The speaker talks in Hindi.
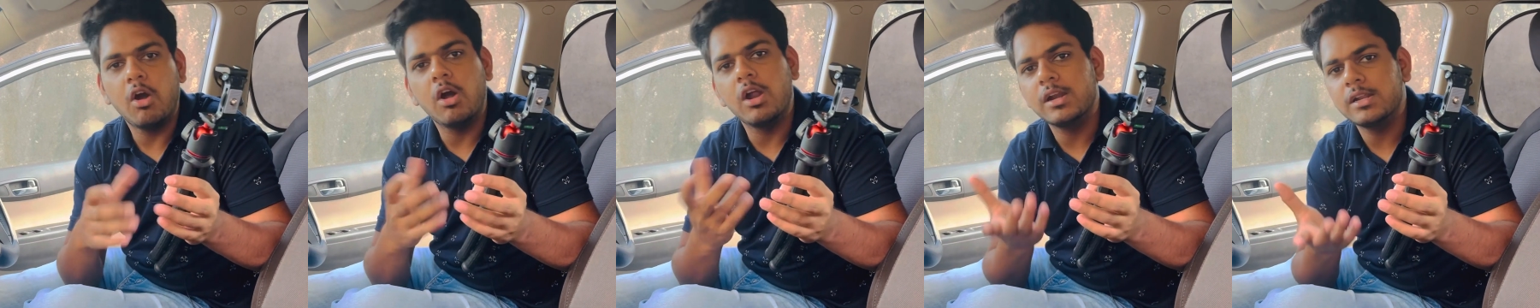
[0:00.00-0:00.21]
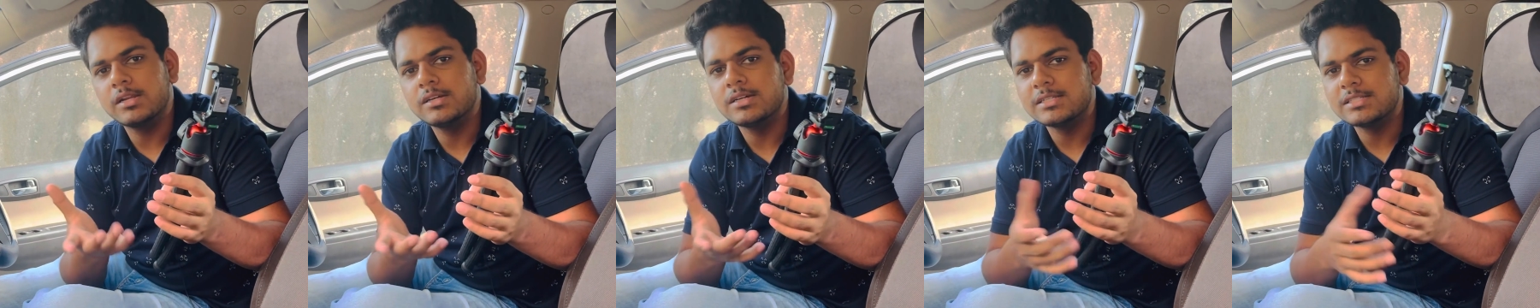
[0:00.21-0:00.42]

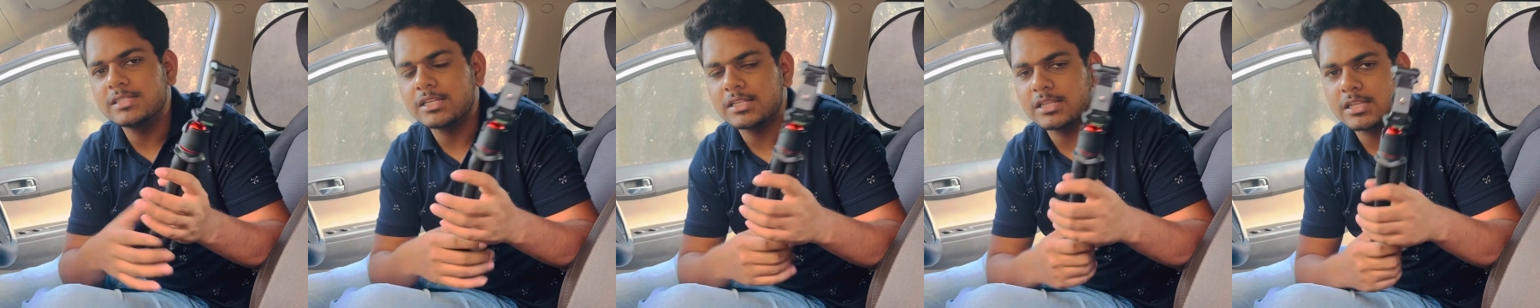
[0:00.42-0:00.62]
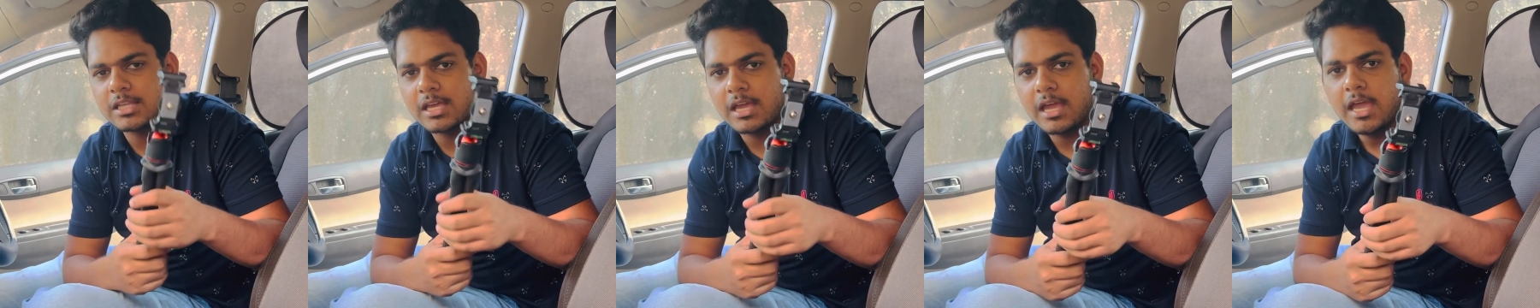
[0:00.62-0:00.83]
ऑर्डर कर
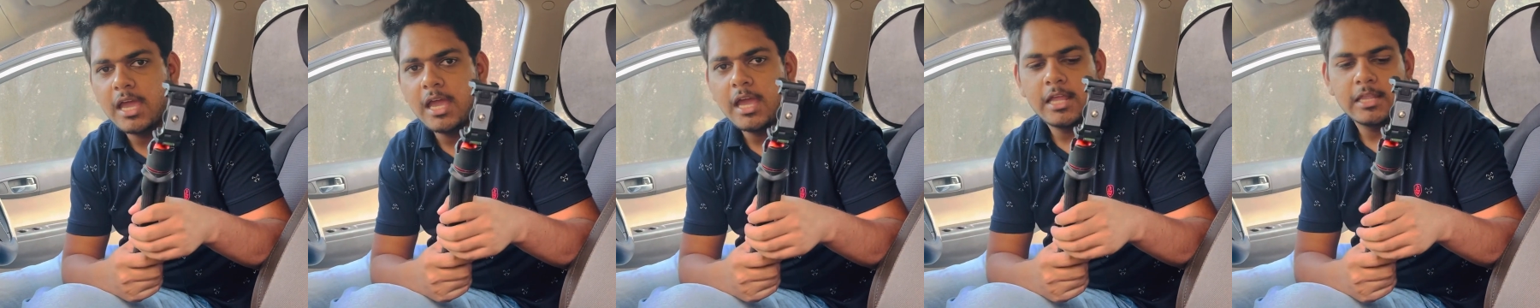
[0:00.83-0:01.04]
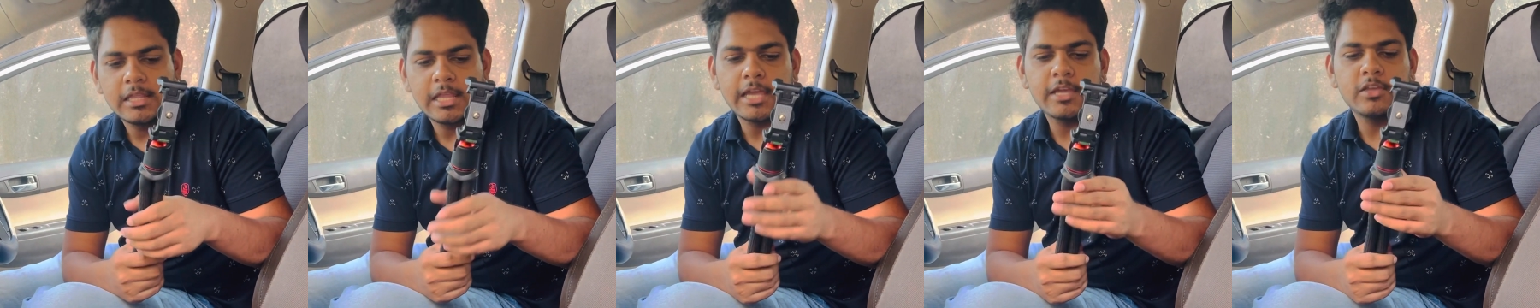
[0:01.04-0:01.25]
सकते
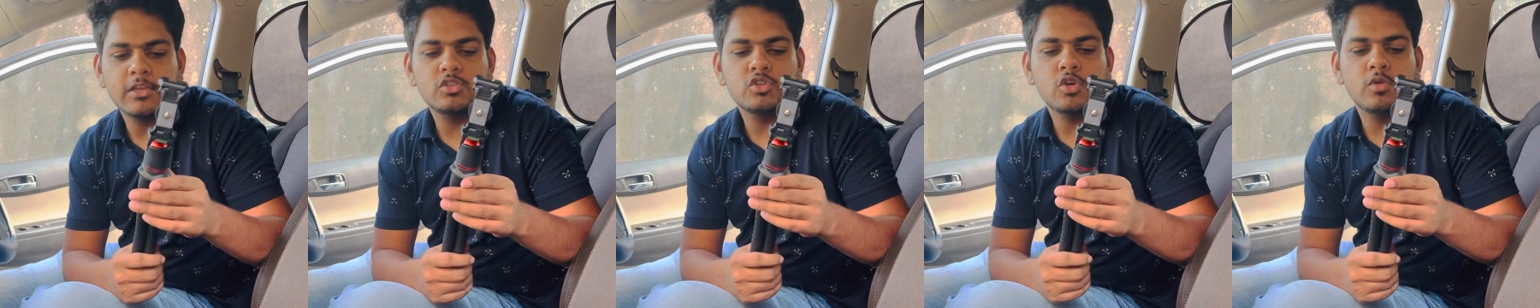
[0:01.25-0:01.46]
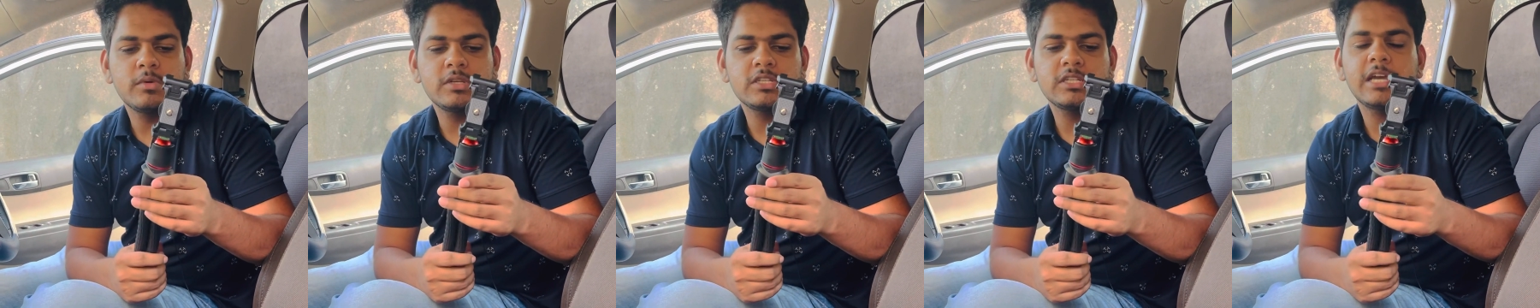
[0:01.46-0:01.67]
हैं थैंक यू
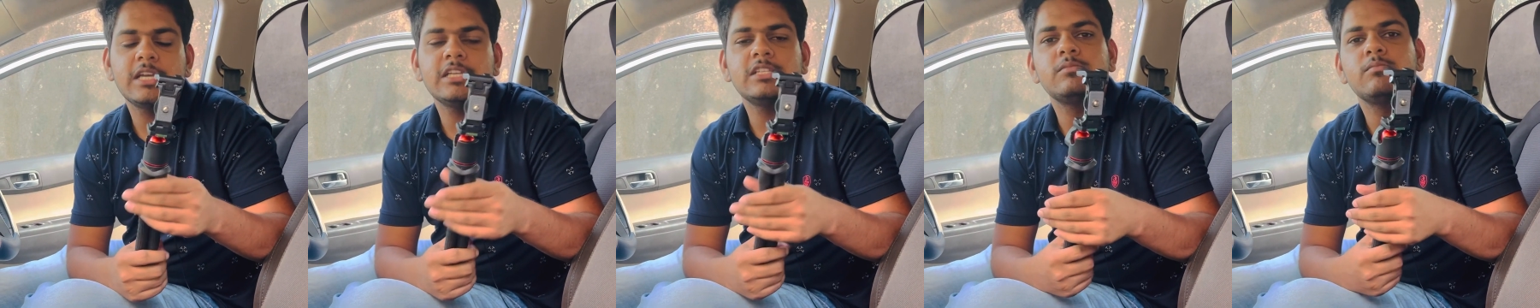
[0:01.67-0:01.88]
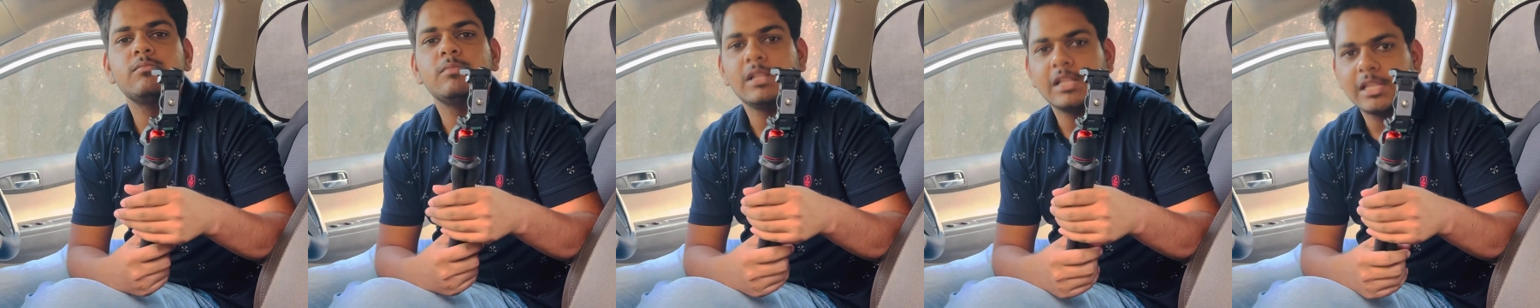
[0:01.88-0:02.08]
सो मच
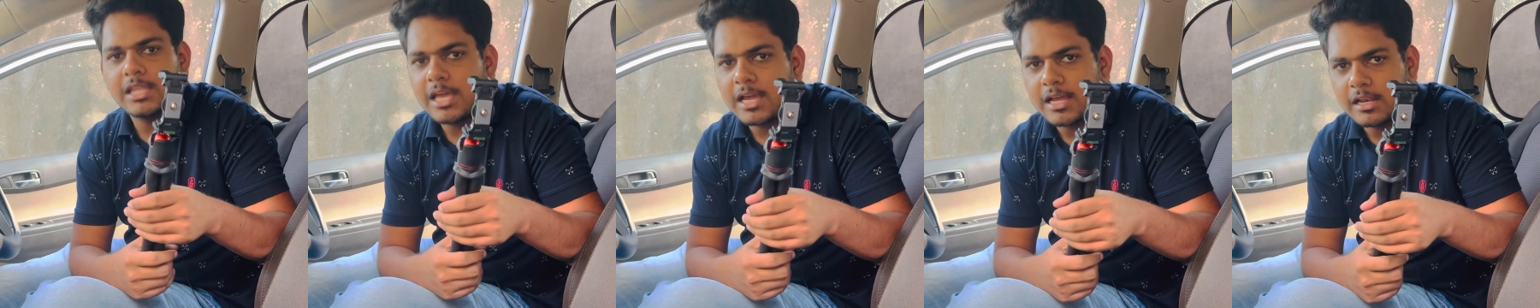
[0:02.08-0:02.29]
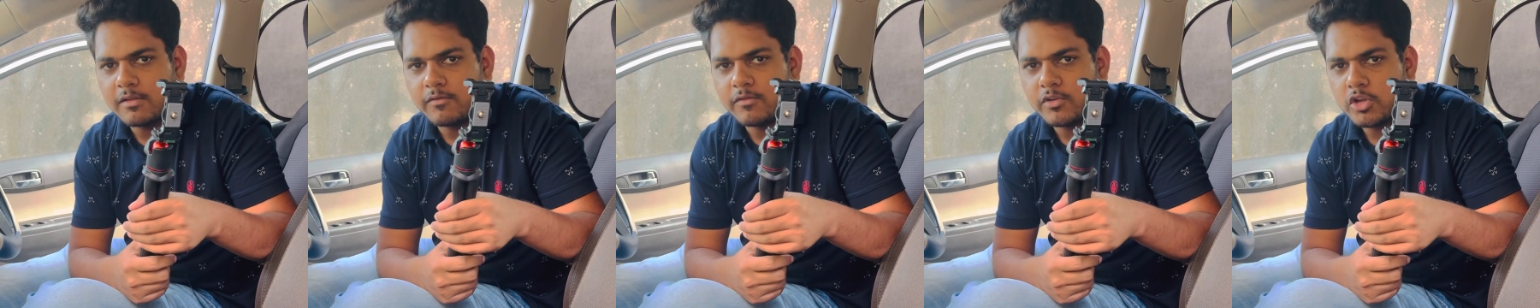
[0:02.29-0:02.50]
गाइस मिलते
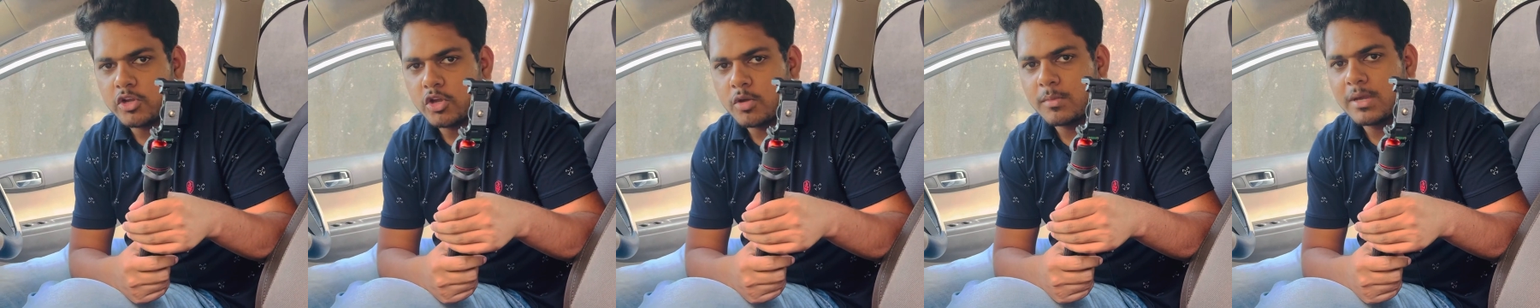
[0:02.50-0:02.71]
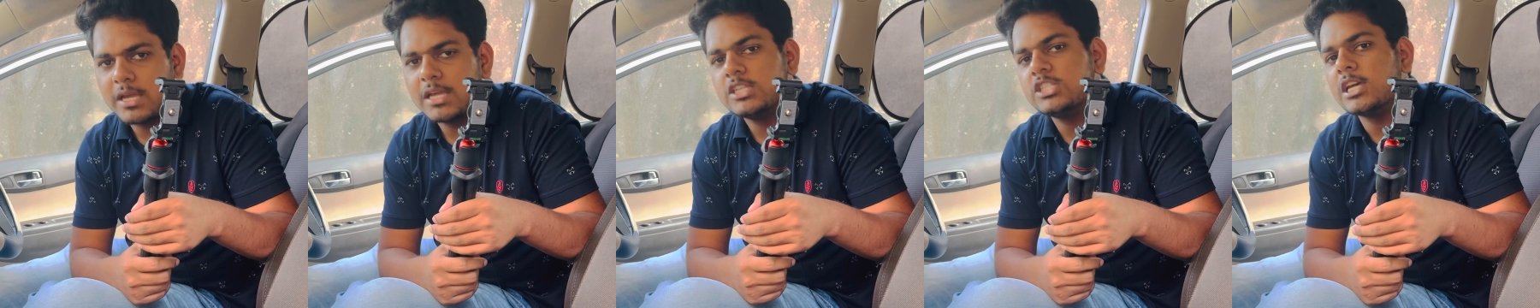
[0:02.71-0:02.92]
हैं अगली वीडियो
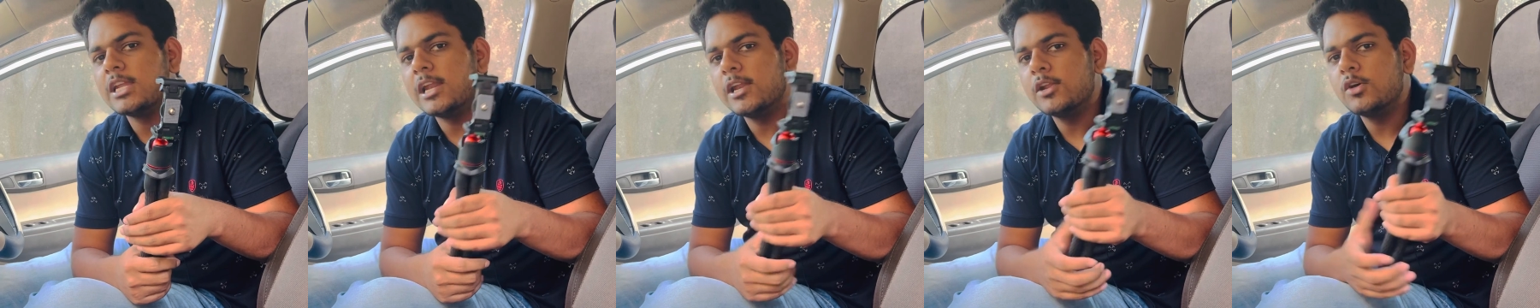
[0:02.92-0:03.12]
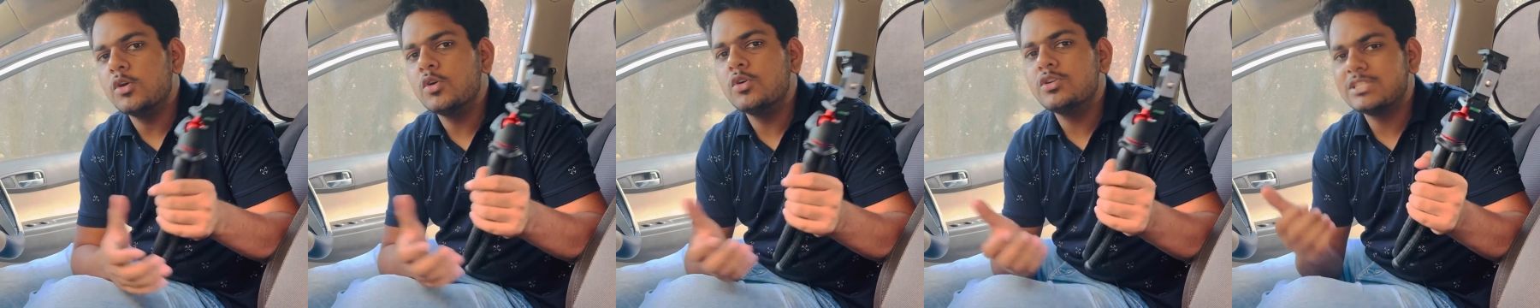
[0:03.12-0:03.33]
में
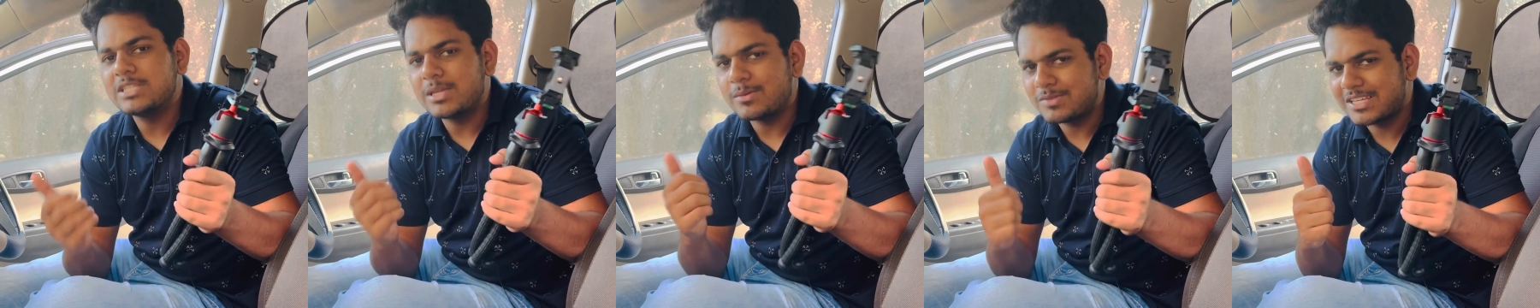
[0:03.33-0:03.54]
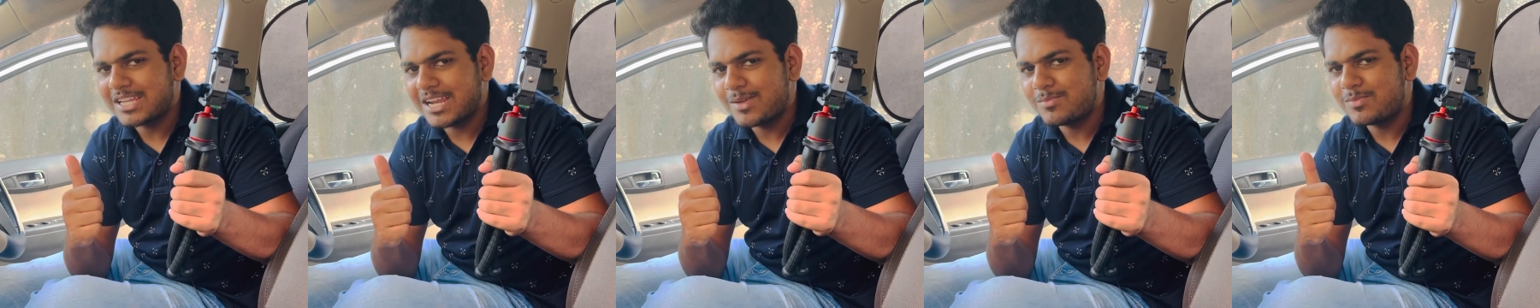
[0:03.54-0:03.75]
चैनल को
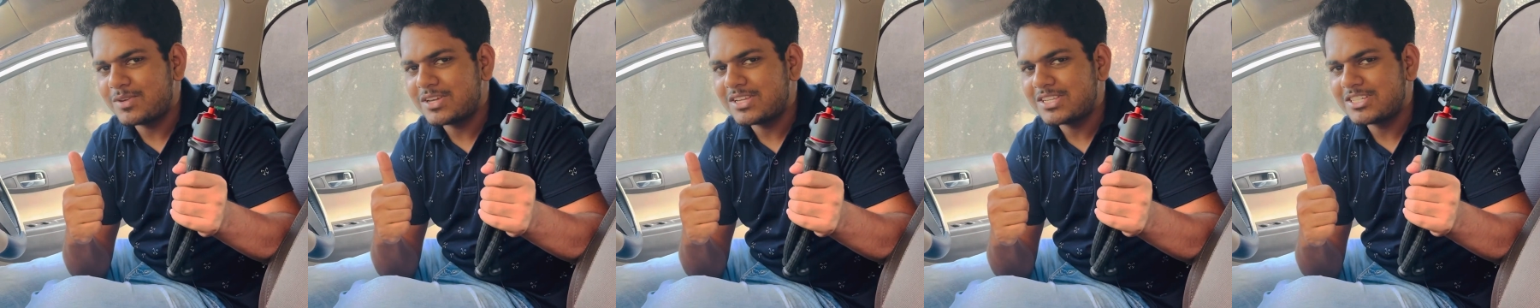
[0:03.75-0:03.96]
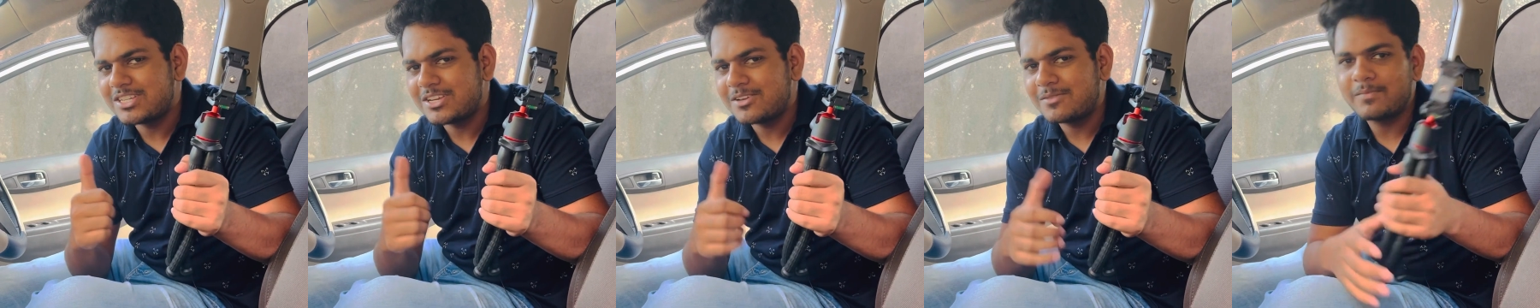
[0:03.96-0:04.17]
सब्सक्राइब
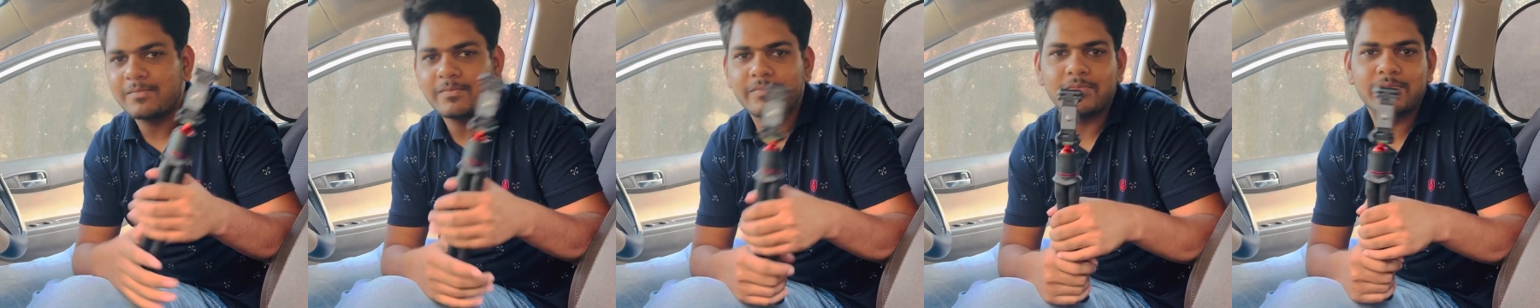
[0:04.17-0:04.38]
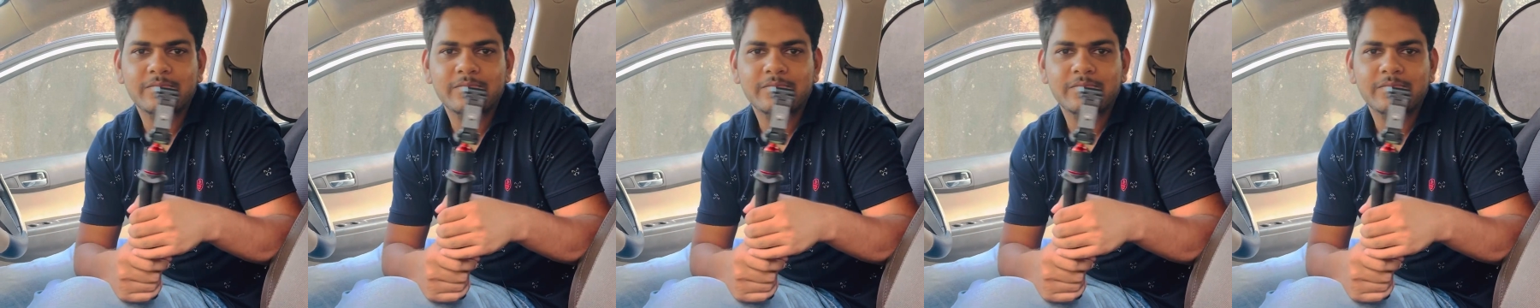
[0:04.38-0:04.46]
कीजिए